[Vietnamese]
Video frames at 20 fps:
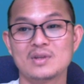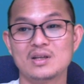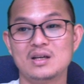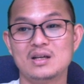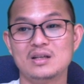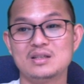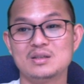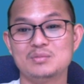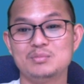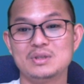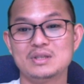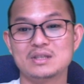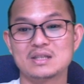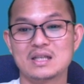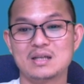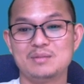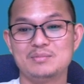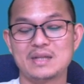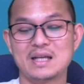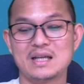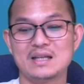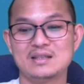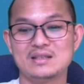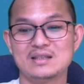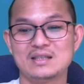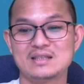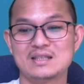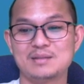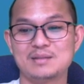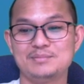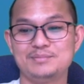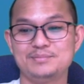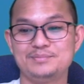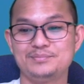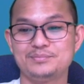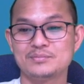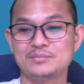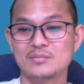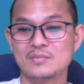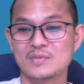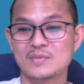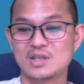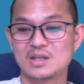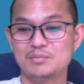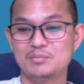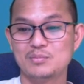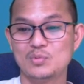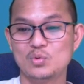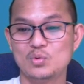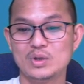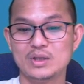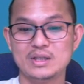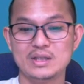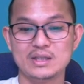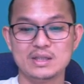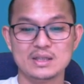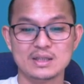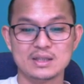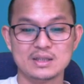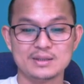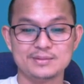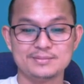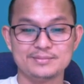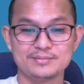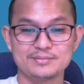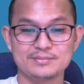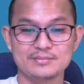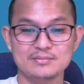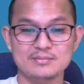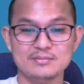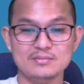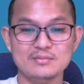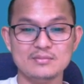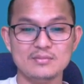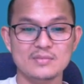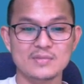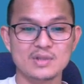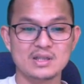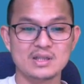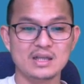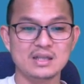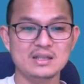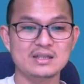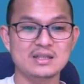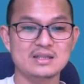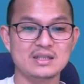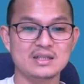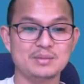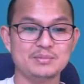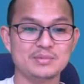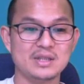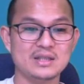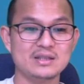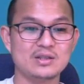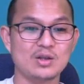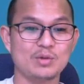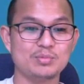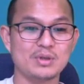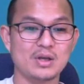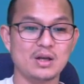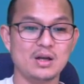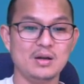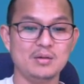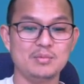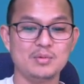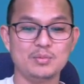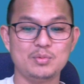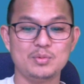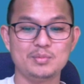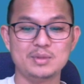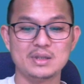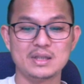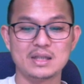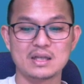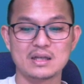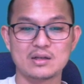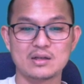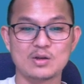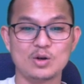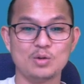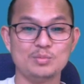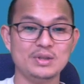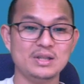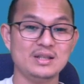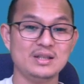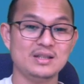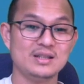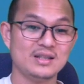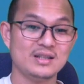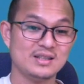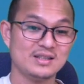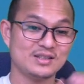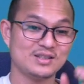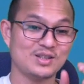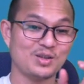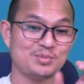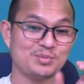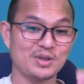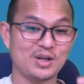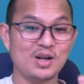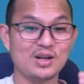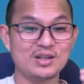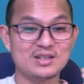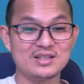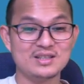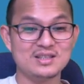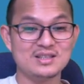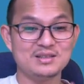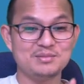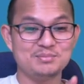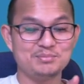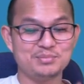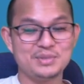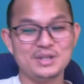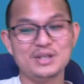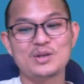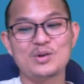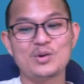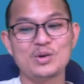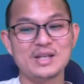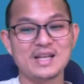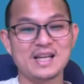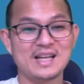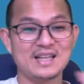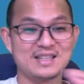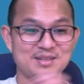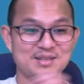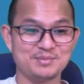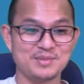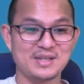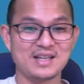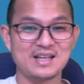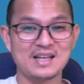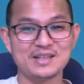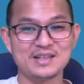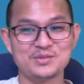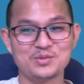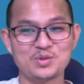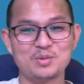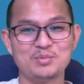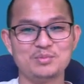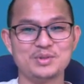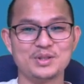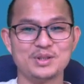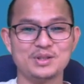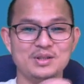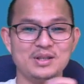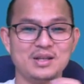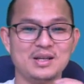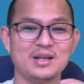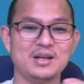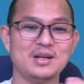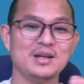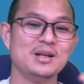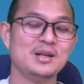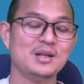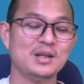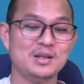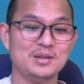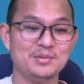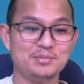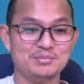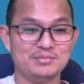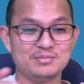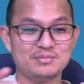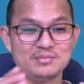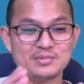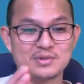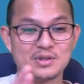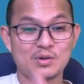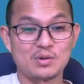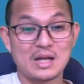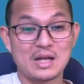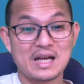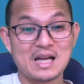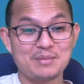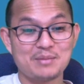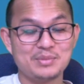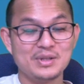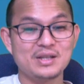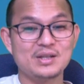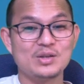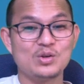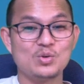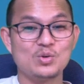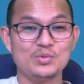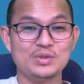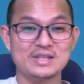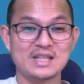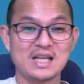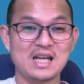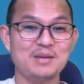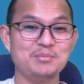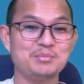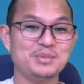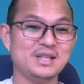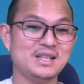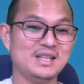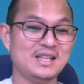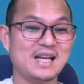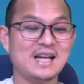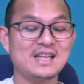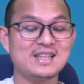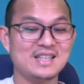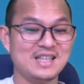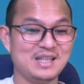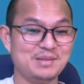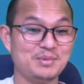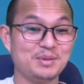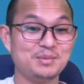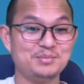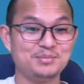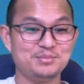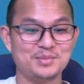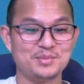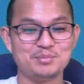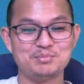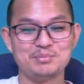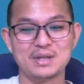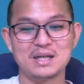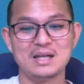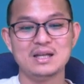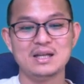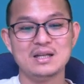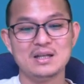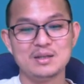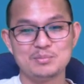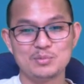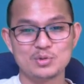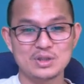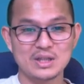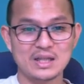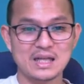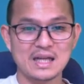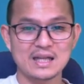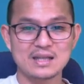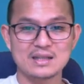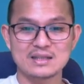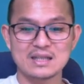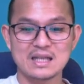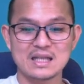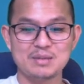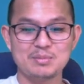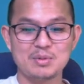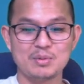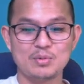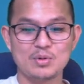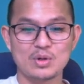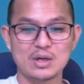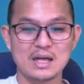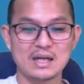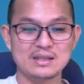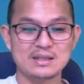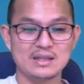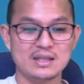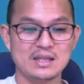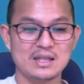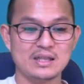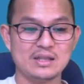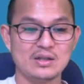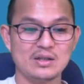ở dân miền cầm này chất sập chất muối chẳng chất sập chẳng sập đó mong phụ mơ đang cốm đi sập đó cứ pi roi hà sập này đại cho nông cạn đã biết đâu vì sao vì nãy tự im không muốn chết ai cả xa đi bóng phôn ai tiền